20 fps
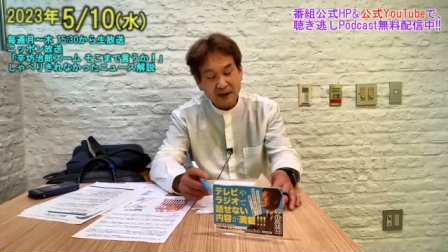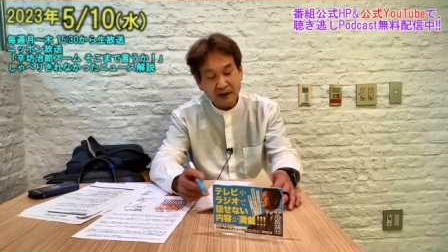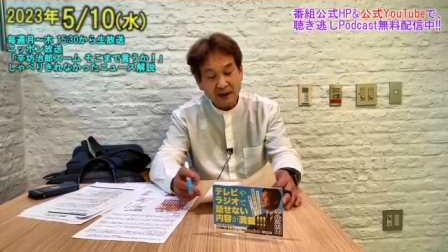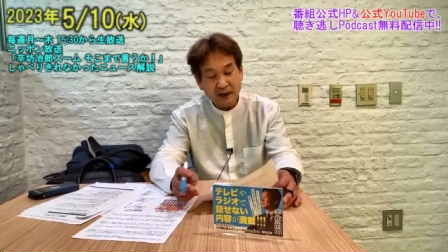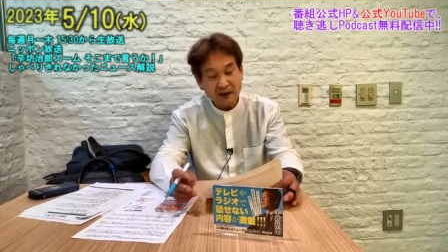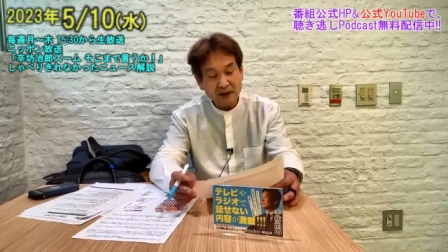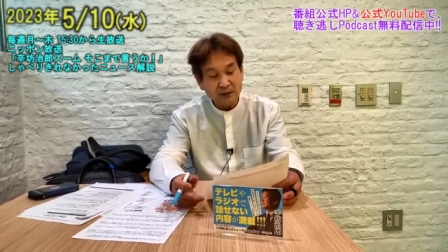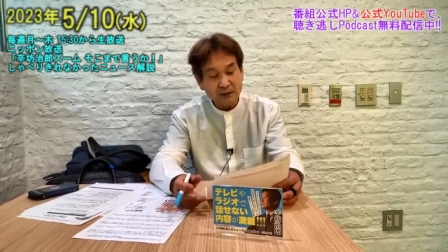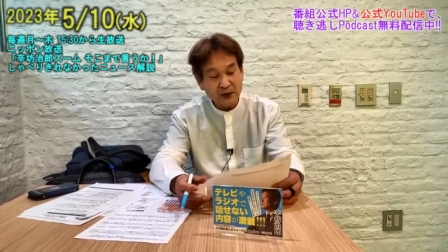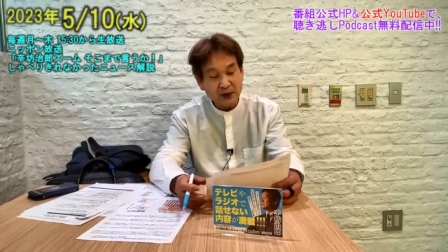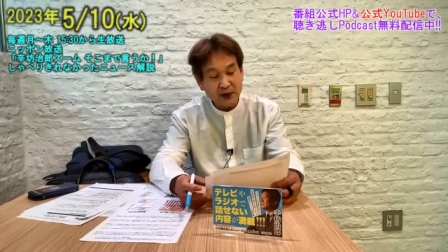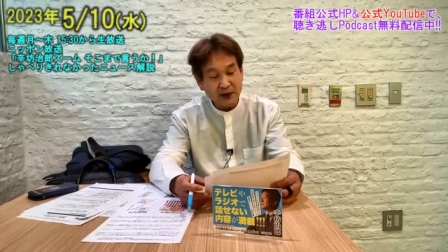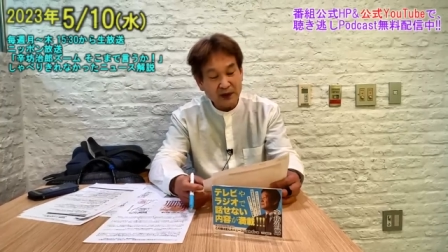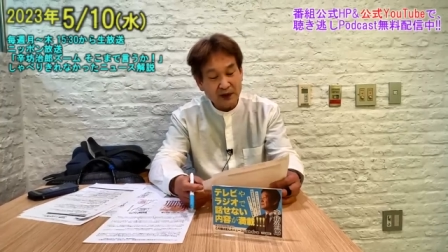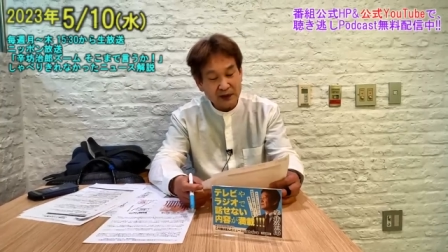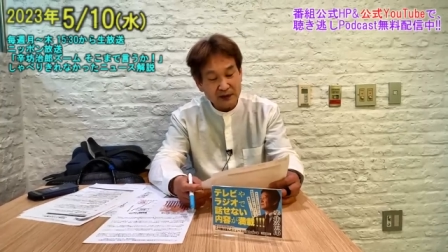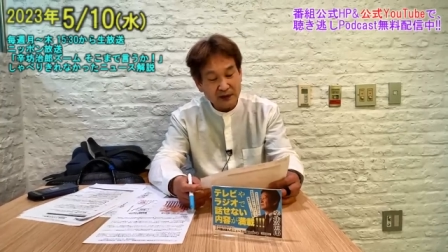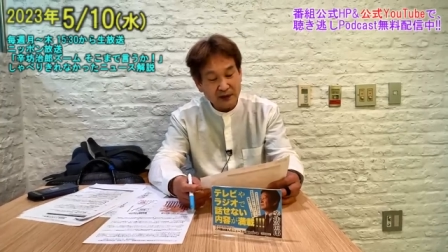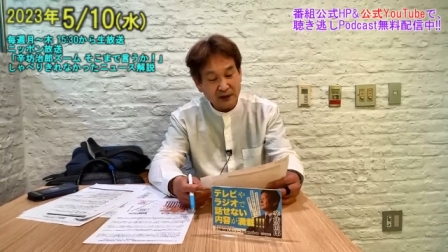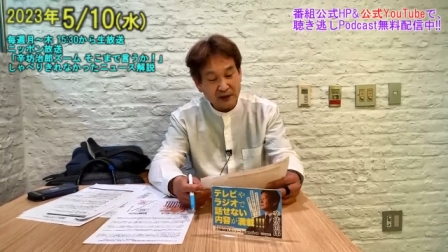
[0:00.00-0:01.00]
何とも言え
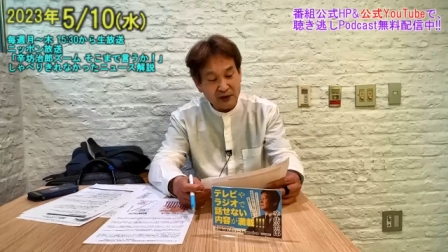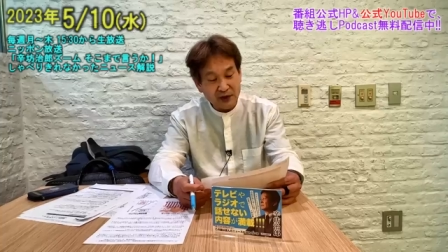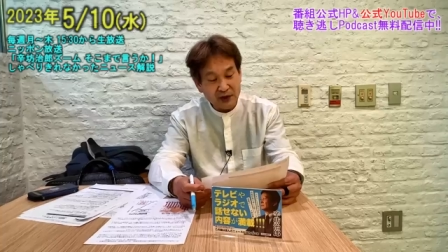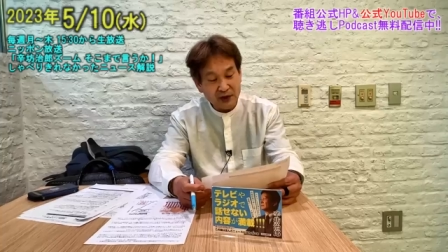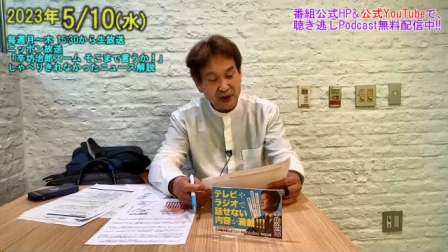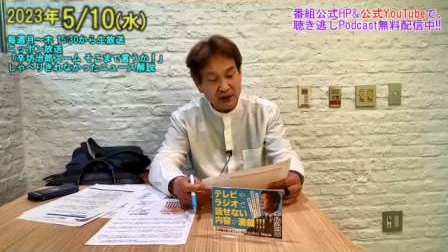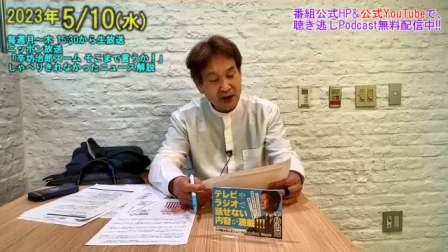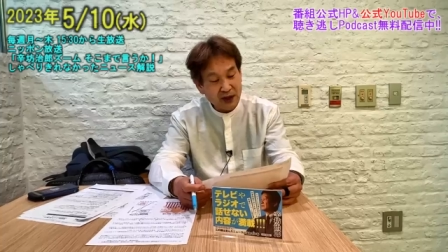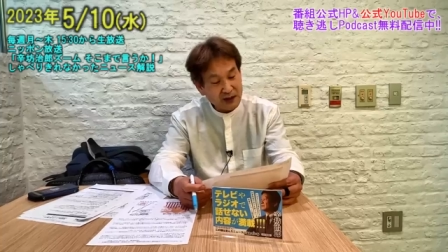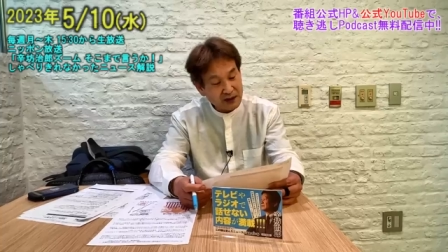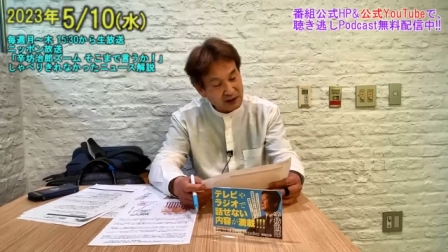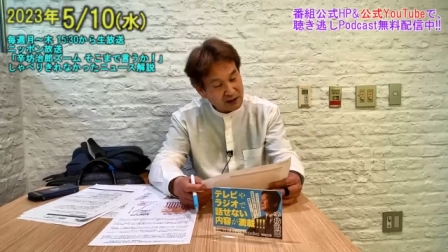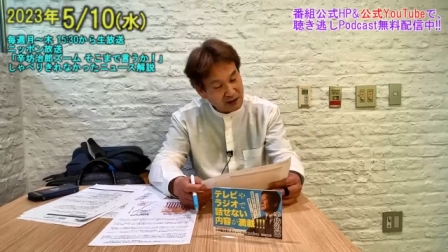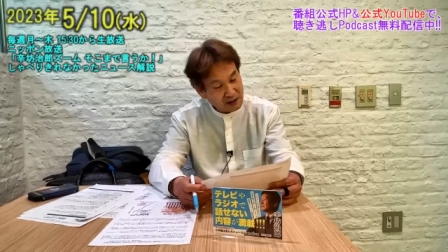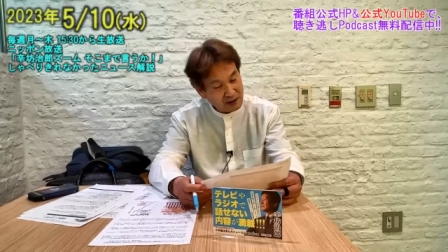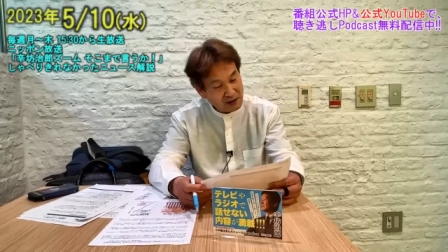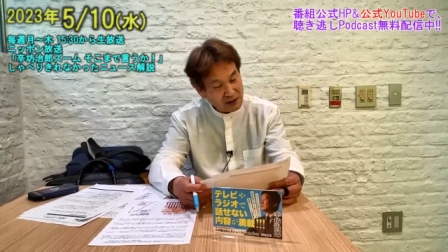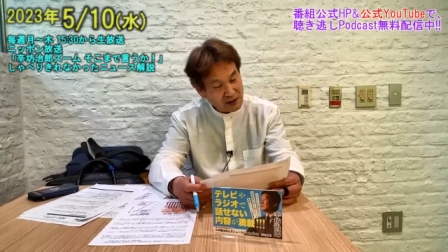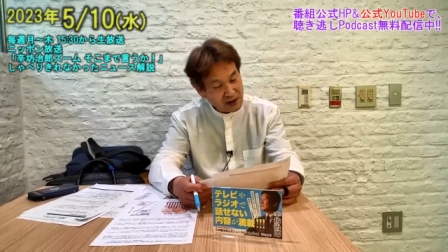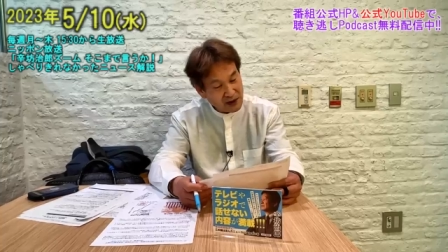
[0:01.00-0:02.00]
ないですけど、しが
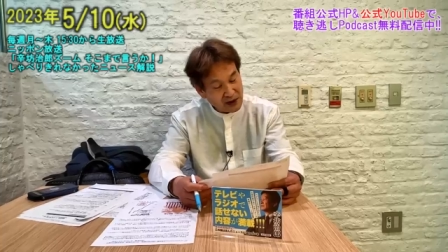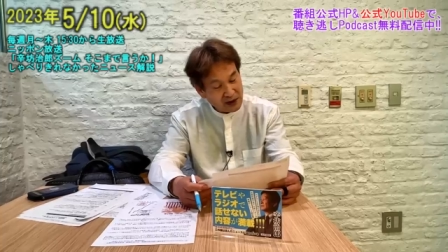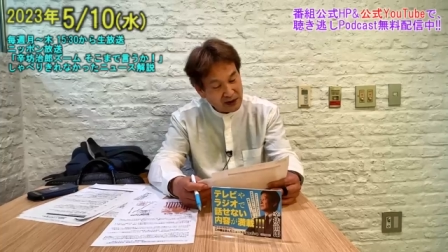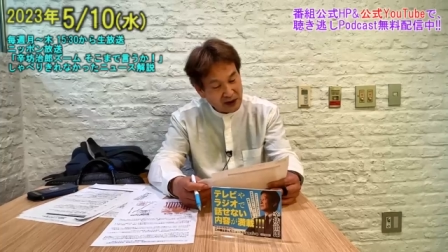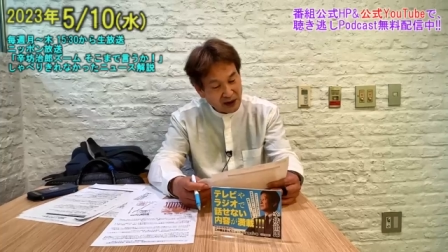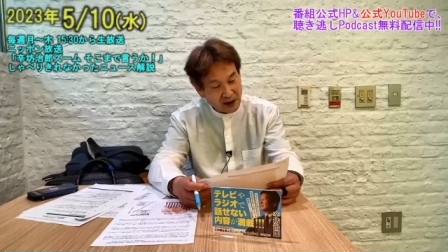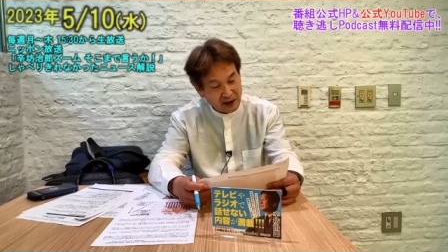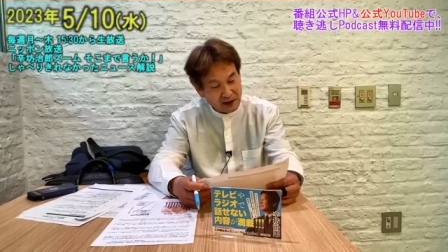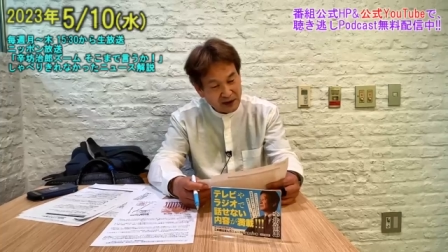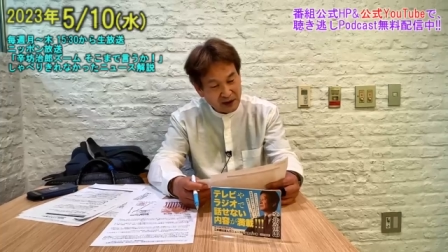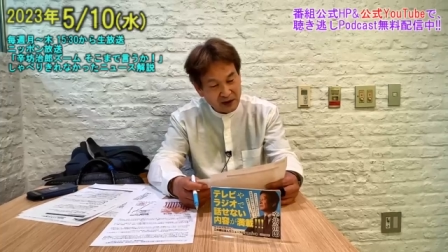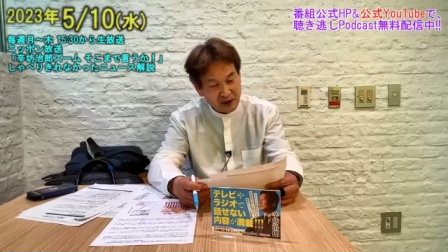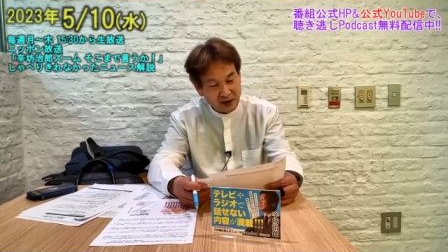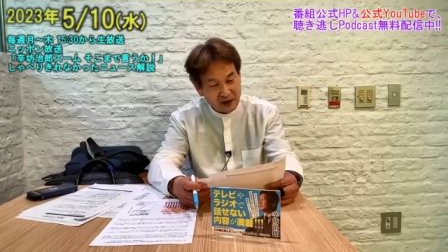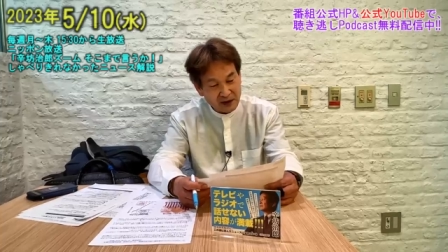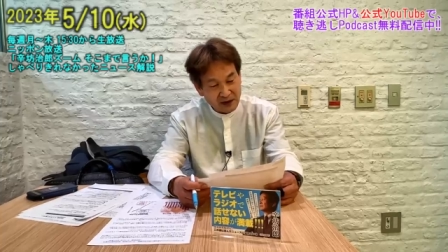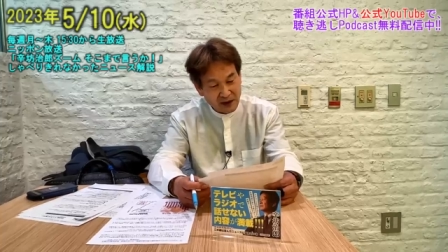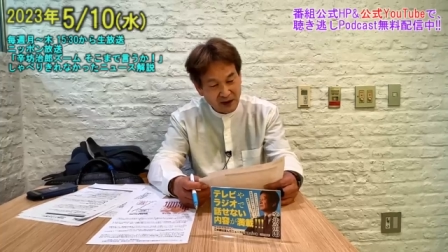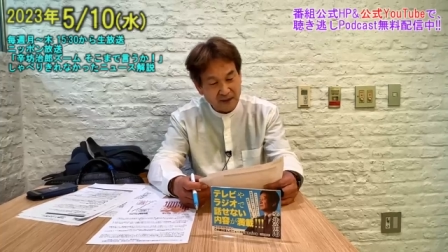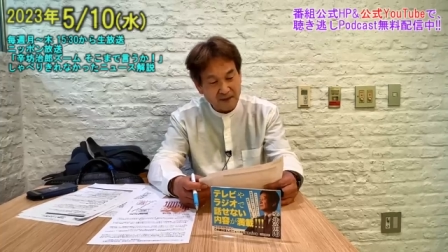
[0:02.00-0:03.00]
つのデータが出て
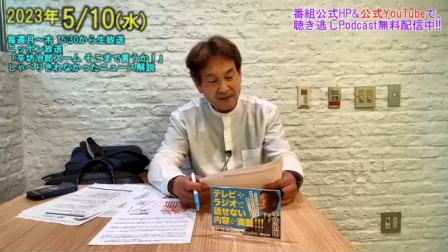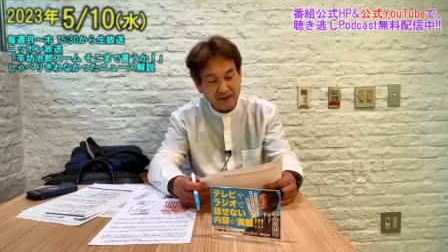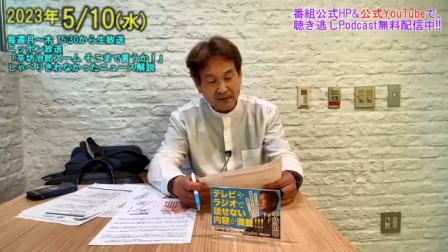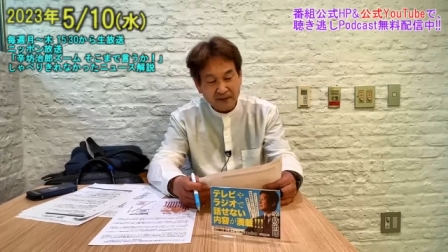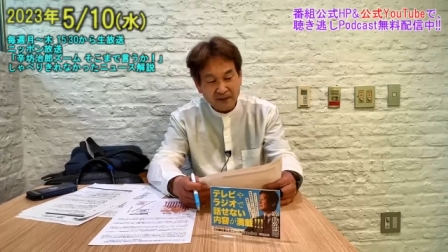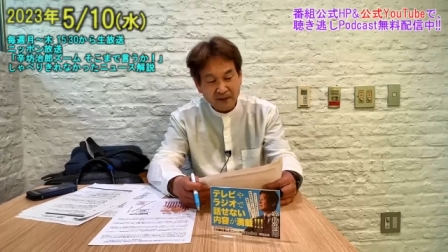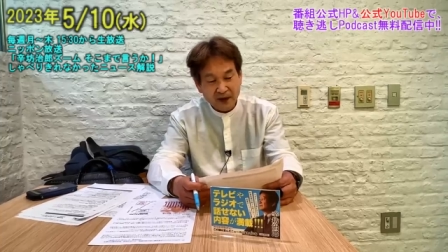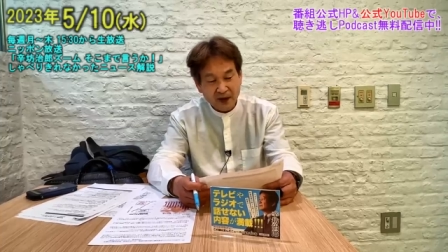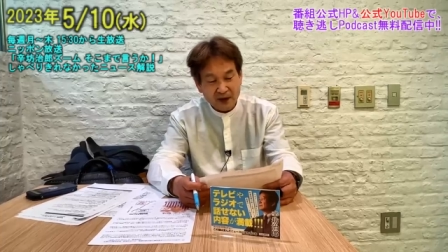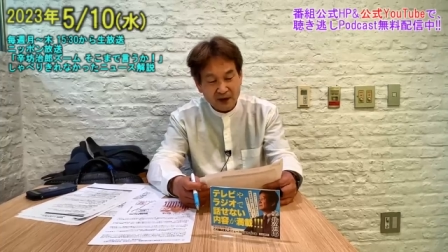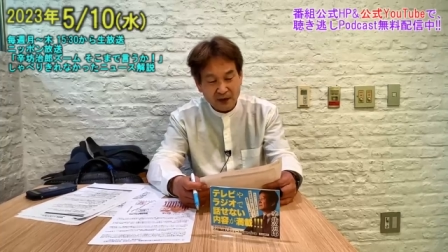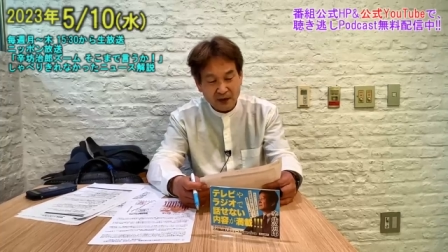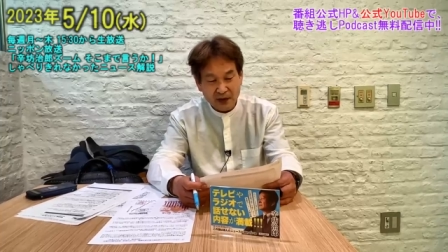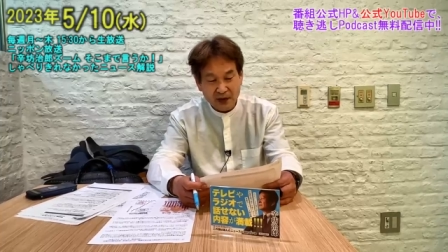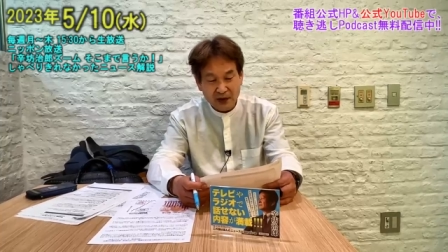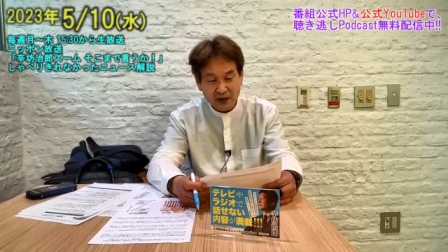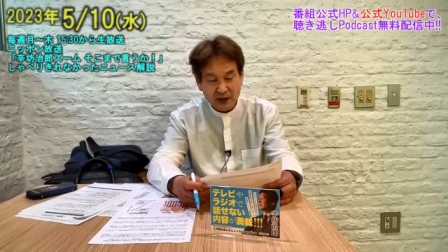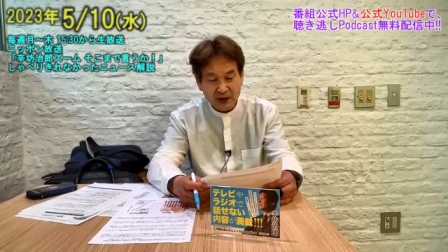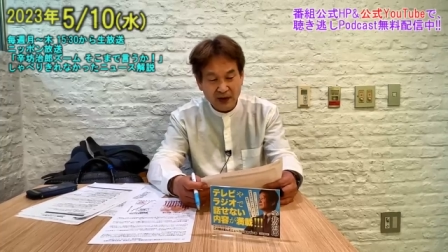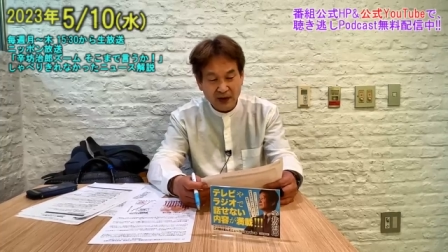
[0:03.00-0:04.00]
きてそ
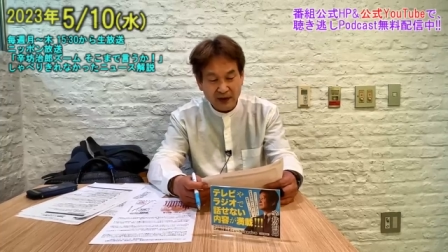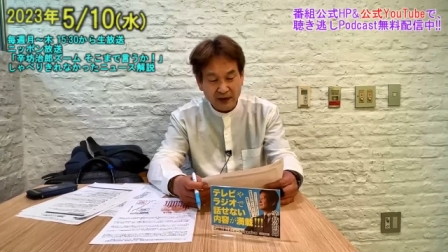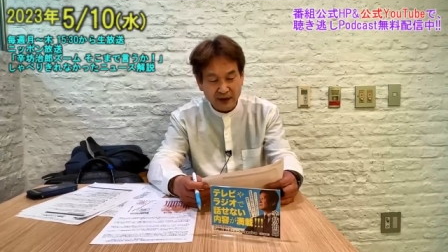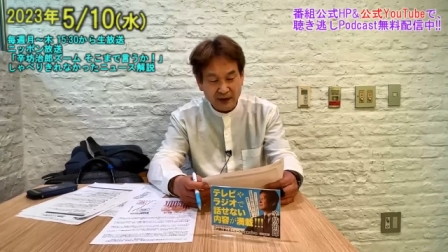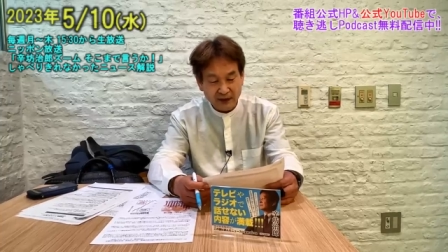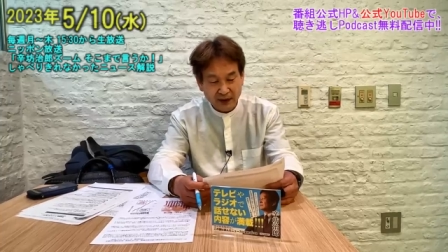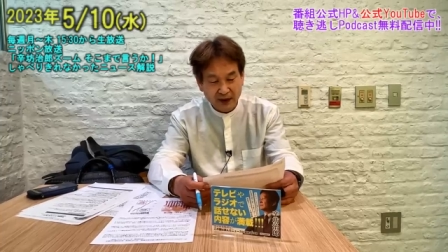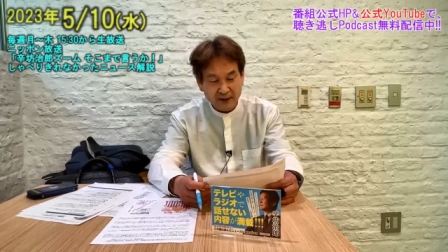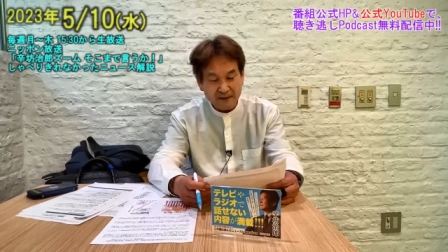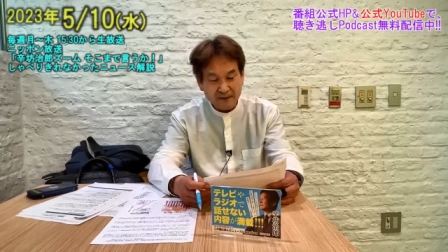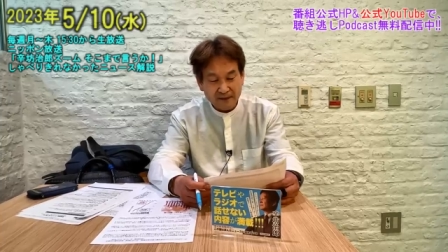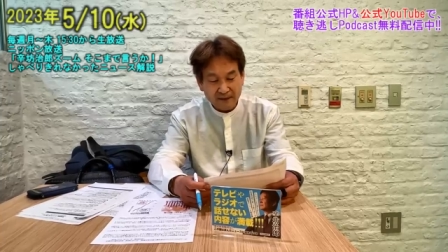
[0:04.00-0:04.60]
れ次第では